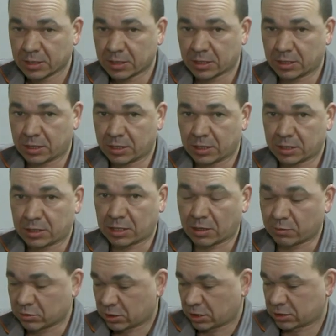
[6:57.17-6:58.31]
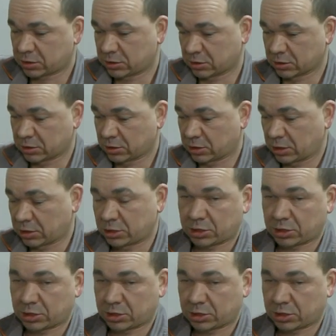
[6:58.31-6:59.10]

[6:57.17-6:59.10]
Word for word: А, там у нас э,